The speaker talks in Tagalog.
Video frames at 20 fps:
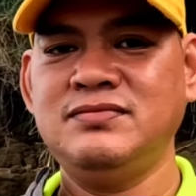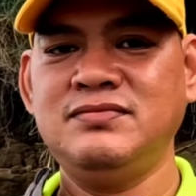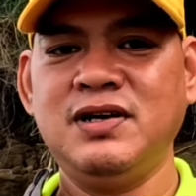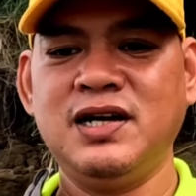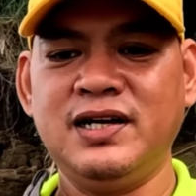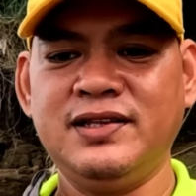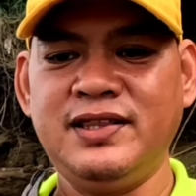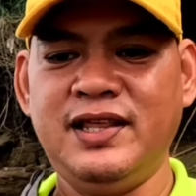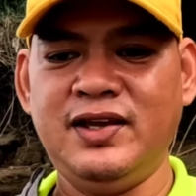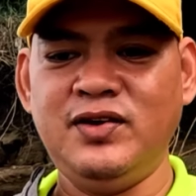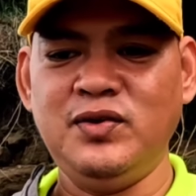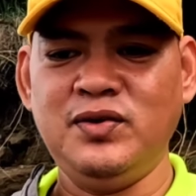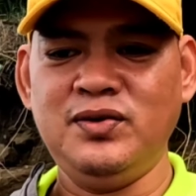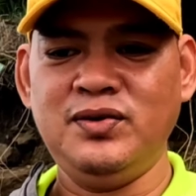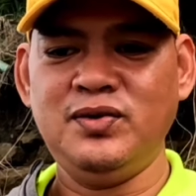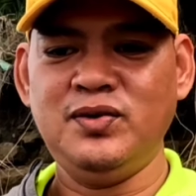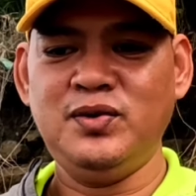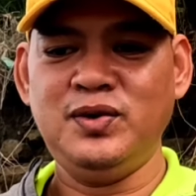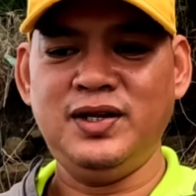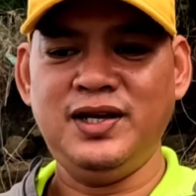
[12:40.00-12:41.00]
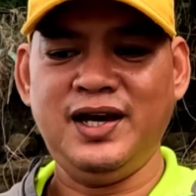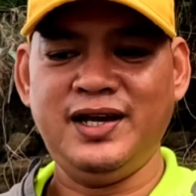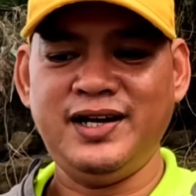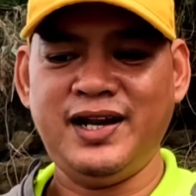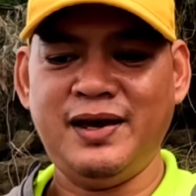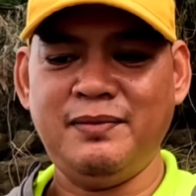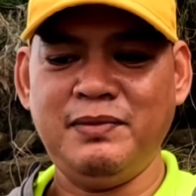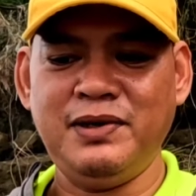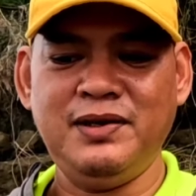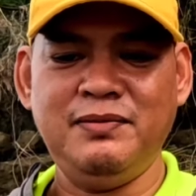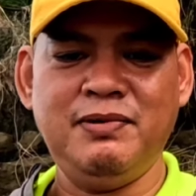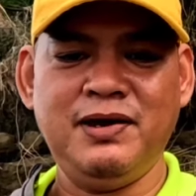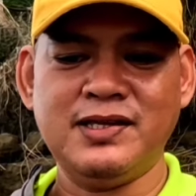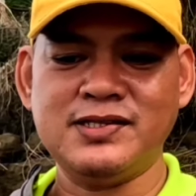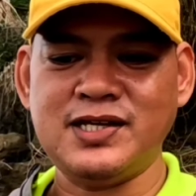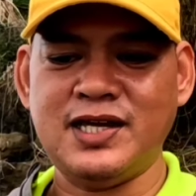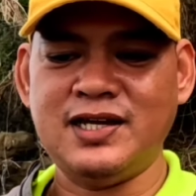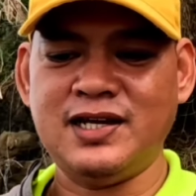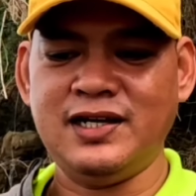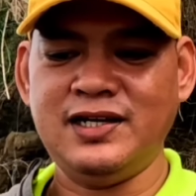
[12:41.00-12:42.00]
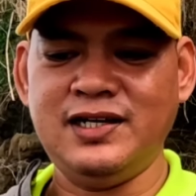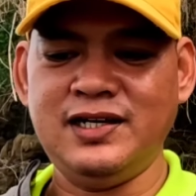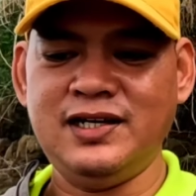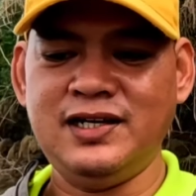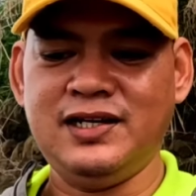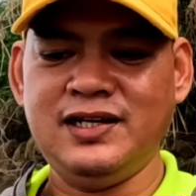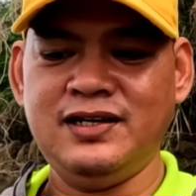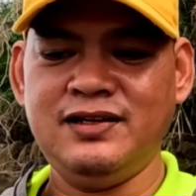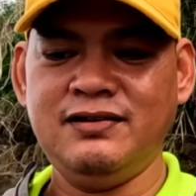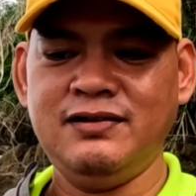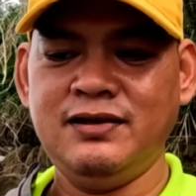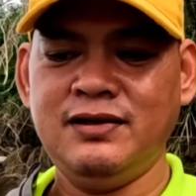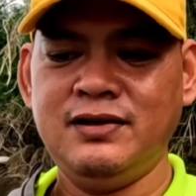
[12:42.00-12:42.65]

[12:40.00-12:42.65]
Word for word: Maganda yung hulihan namin ni Bechay kanina eh.